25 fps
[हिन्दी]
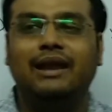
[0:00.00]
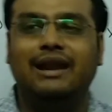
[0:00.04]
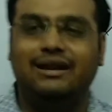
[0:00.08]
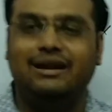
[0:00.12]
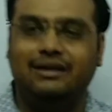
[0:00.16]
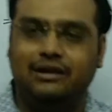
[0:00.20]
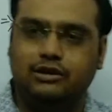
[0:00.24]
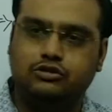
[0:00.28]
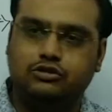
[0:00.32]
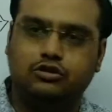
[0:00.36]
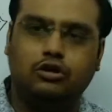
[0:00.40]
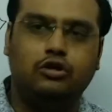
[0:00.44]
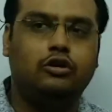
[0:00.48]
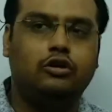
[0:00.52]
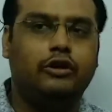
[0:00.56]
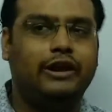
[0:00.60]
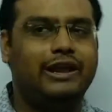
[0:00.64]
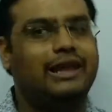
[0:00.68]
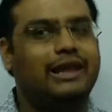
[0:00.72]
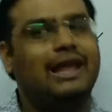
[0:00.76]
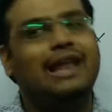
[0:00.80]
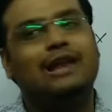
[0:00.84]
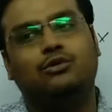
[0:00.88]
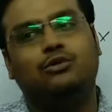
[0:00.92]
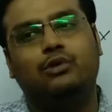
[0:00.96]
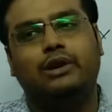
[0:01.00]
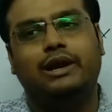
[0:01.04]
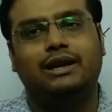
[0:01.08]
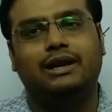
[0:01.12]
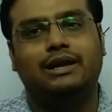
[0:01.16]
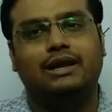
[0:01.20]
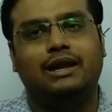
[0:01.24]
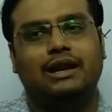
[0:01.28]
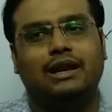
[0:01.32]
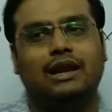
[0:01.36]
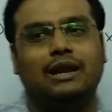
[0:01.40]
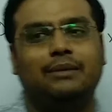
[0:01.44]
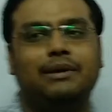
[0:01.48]
इंटरेस्ट ऑन ड्राइंग कैलकुलेट
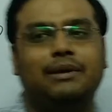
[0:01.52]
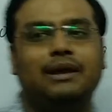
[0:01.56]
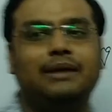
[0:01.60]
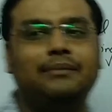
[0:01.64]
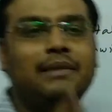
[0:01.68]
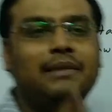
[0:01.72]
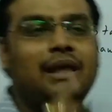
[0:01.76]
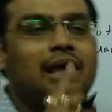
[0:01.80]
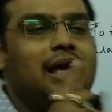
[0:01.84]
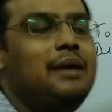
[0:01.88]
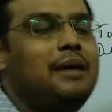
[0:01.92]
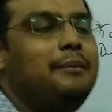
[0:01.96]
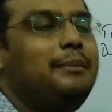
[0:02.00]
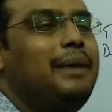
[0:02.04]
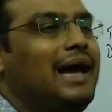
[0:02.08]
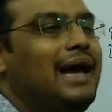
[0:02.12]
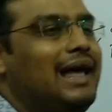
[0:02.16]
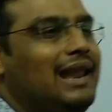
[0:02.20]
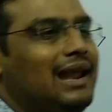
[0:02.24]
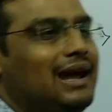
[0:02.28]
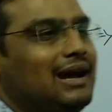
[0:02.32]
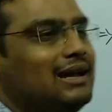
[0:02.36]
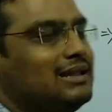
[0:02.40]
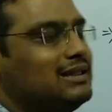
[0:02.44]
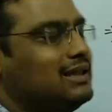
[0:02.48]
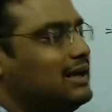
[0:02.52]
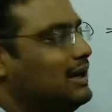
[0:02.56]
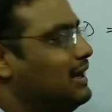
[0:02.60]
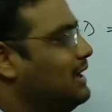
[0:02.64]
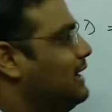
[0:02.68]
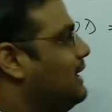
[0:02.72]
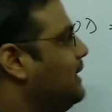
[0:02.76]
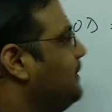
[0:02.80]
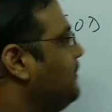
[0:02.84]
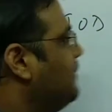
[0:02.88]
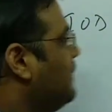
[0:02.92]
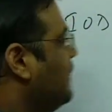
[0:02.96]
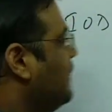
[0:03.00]
करने में पहला आता है